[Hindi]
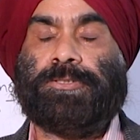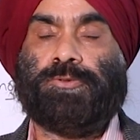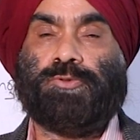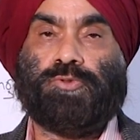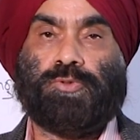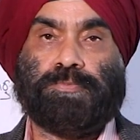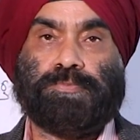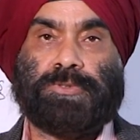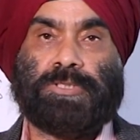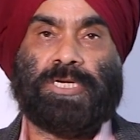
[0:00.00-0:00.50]

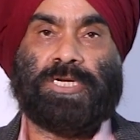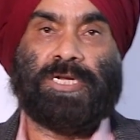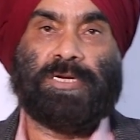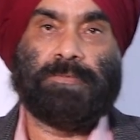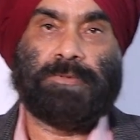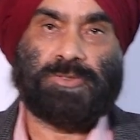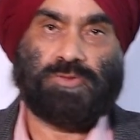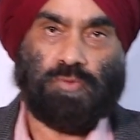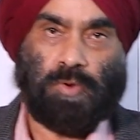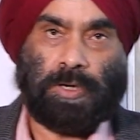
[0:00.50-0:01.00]
यूट्यूब चैनल
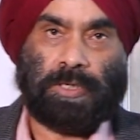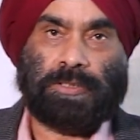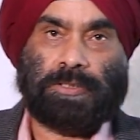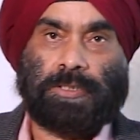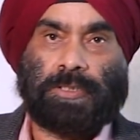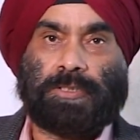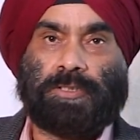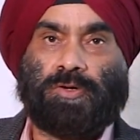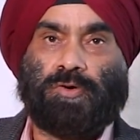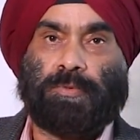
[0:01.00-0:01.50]
में स्वागत
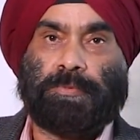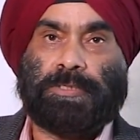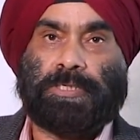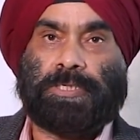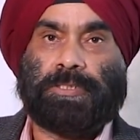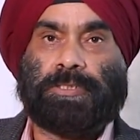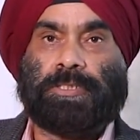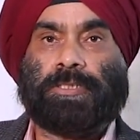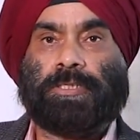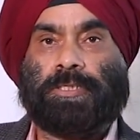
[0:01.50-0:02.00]
करता हूं
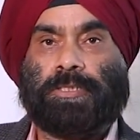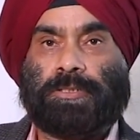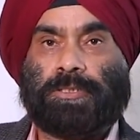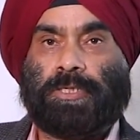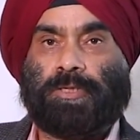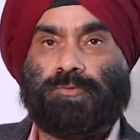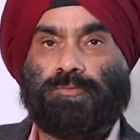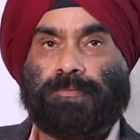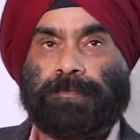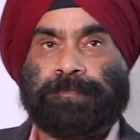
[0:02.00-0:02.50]
अभिनंदन करता
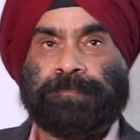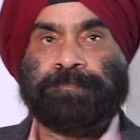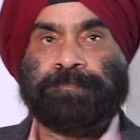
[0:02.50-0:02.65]
हूं